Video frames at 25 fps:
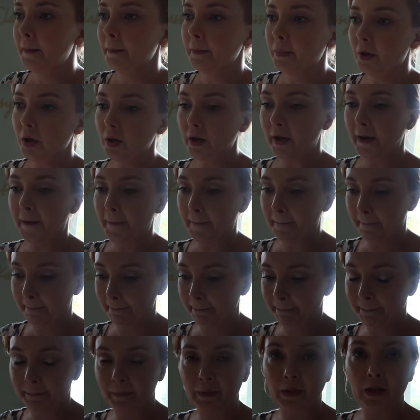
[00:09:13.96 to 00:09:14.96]
Pora
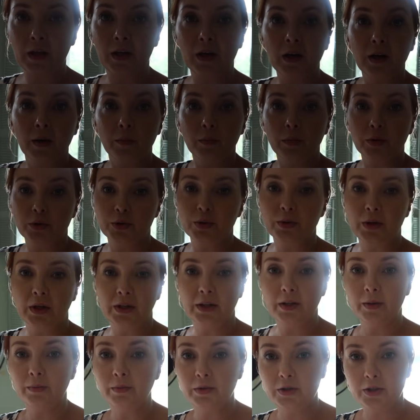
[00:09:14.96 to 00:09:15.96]
poszukać
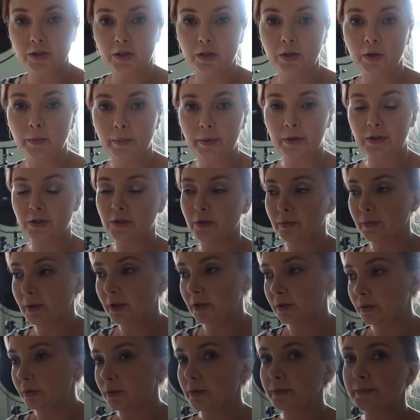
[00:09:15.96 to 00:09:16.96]
najbliższego
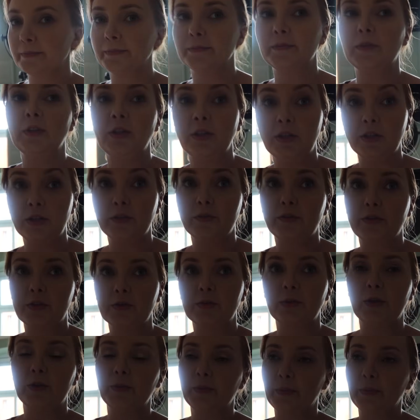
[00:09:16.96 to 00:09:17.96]
paczkomatu i iść wysłać